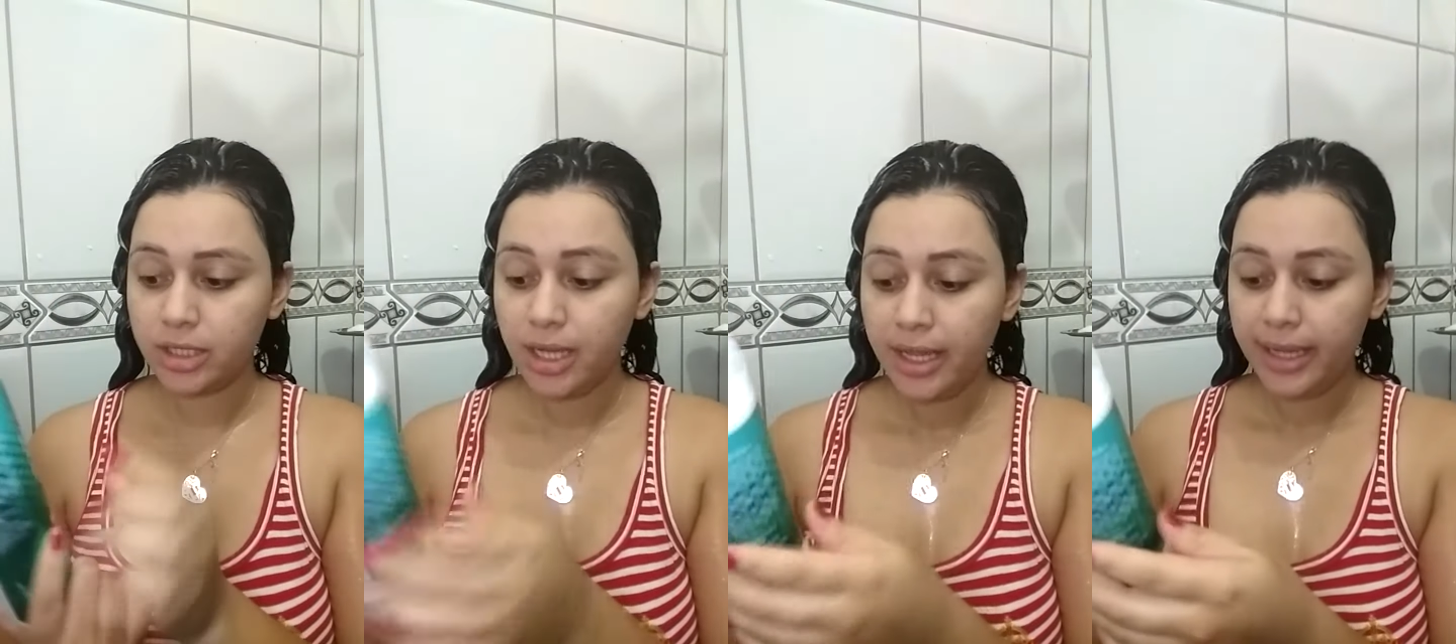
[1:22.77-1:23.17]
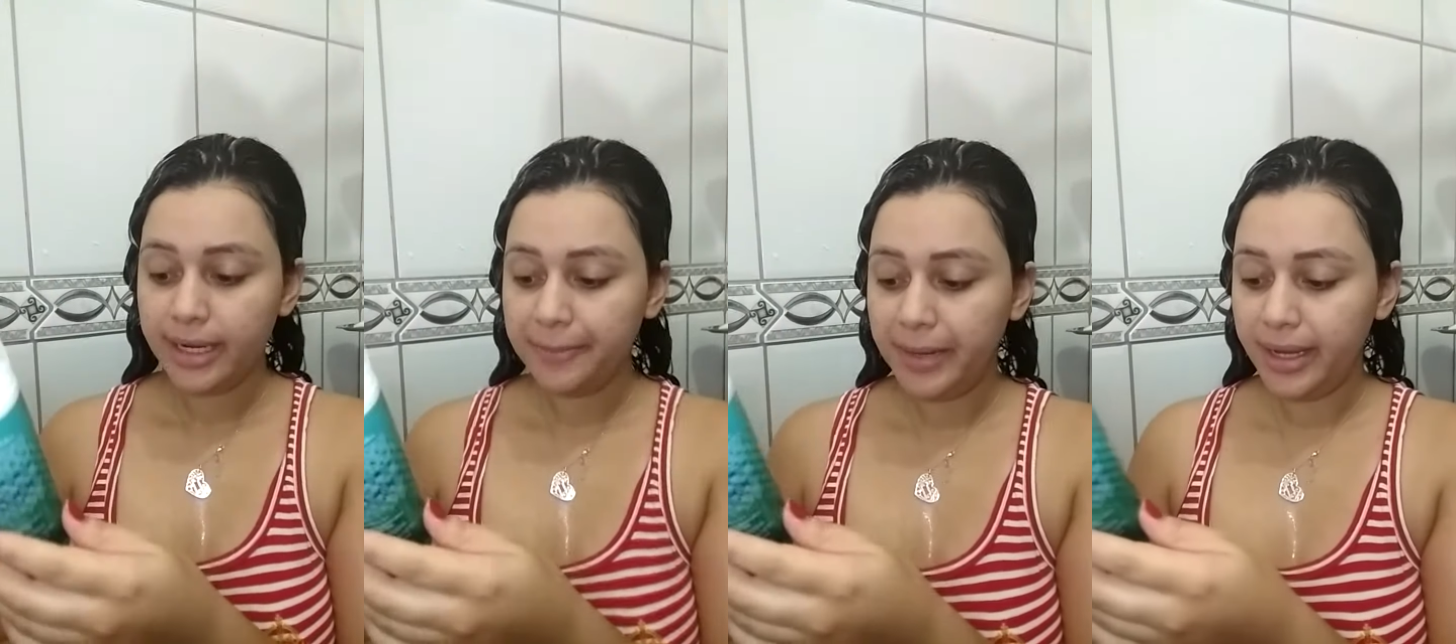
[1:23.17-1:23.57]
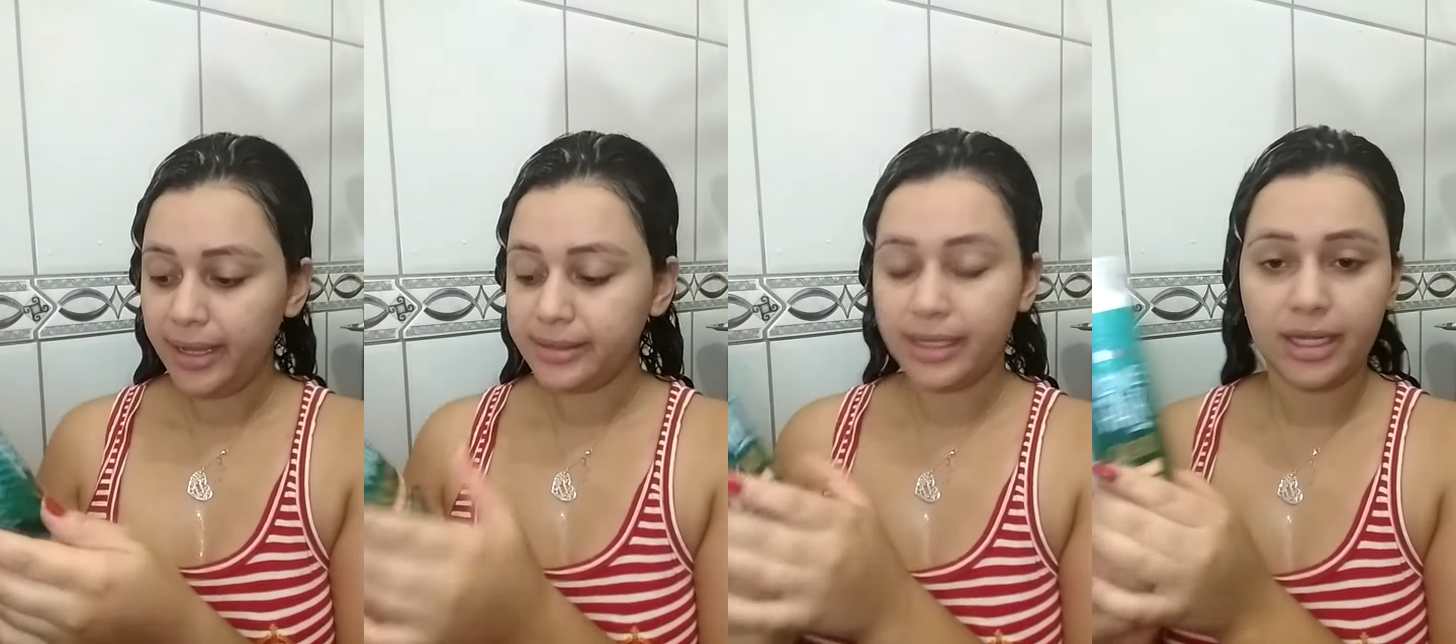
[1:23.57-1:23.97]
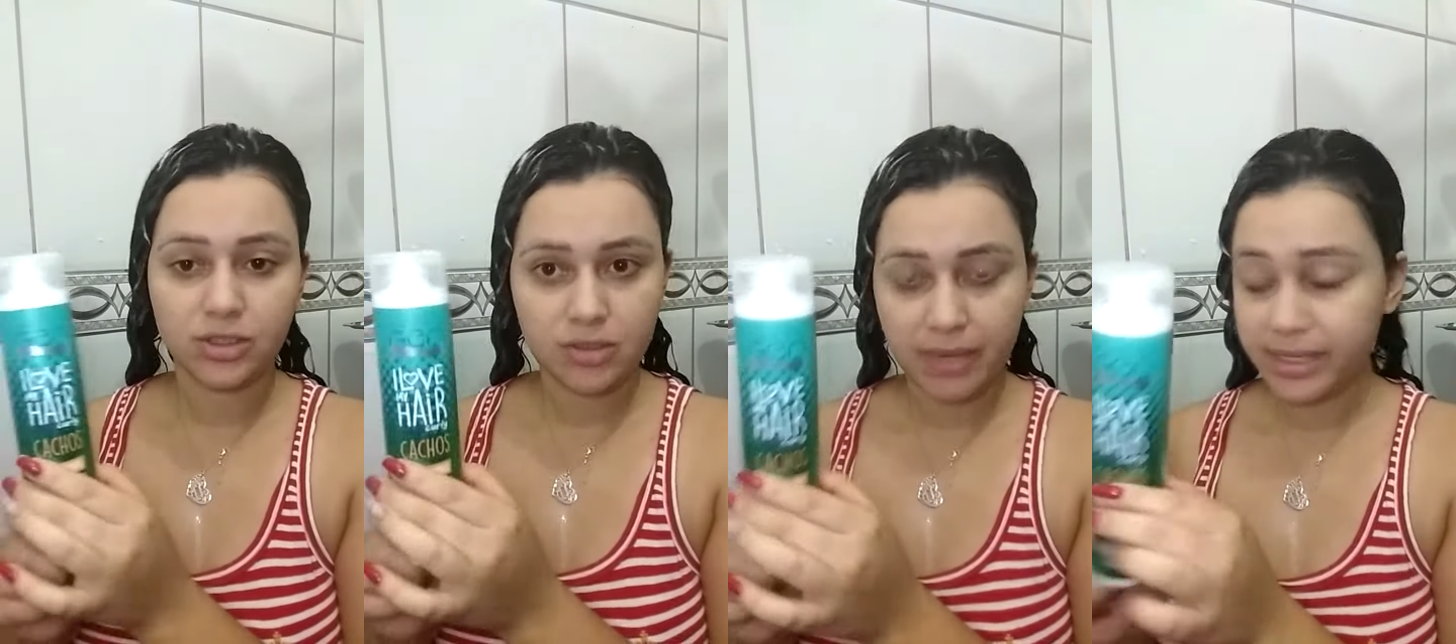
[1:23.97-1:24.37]
ele é pra dar
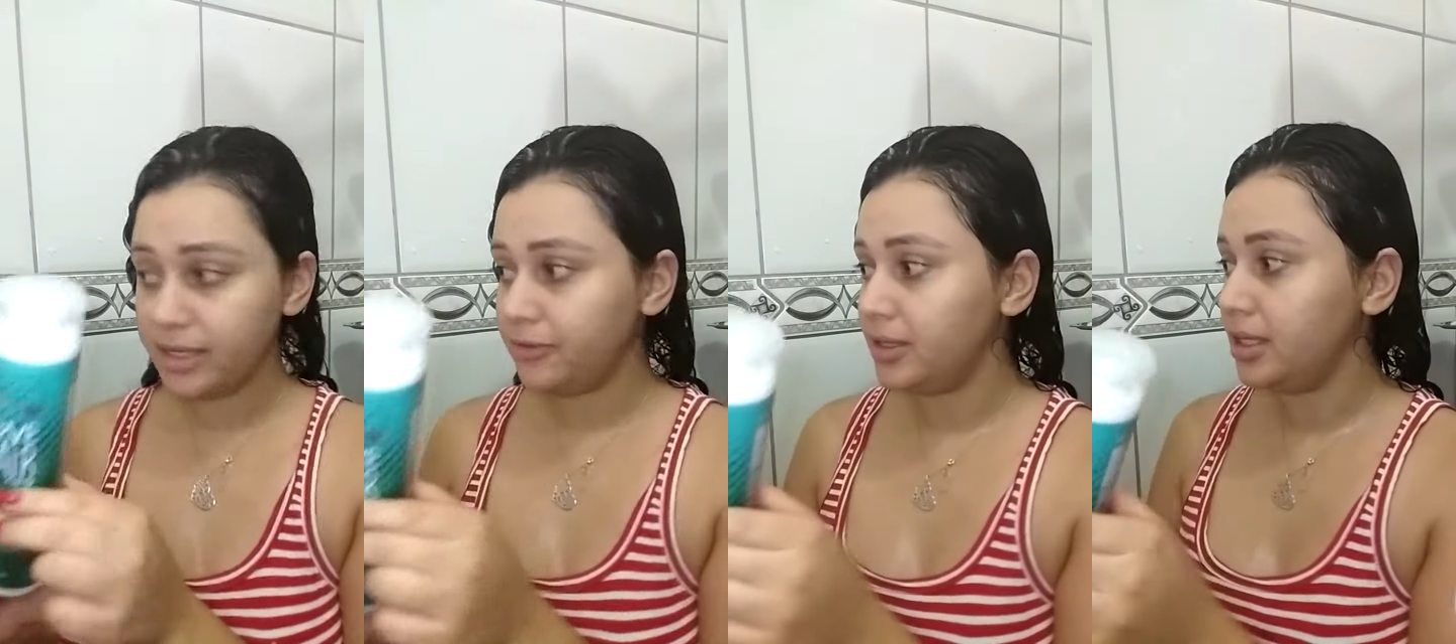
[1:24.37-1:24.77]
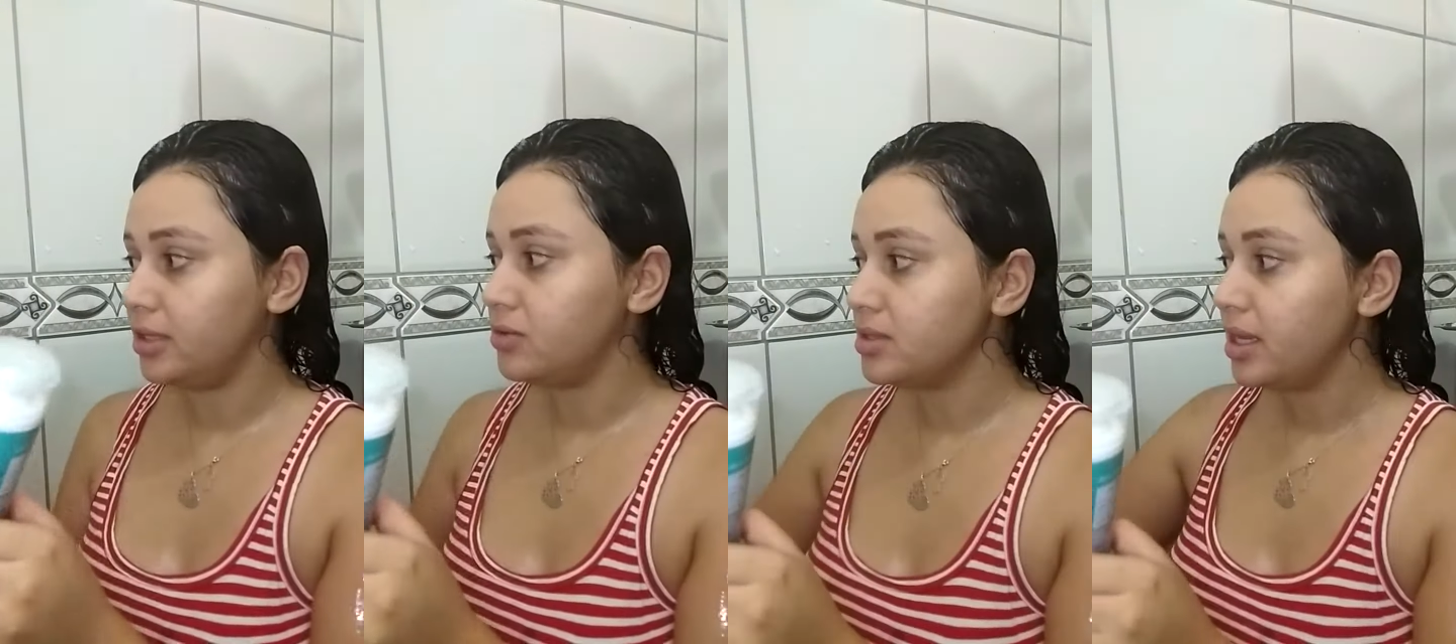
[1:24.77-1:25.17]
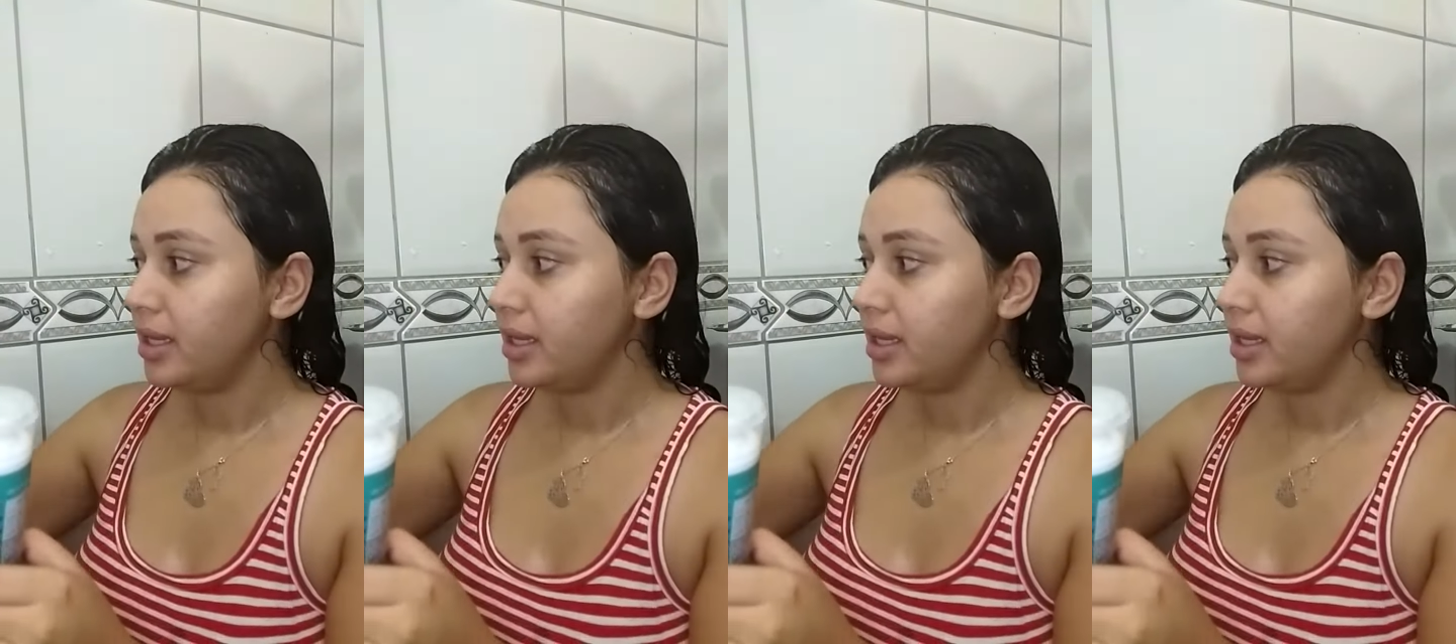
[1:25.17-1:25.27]
cachos mais definidos,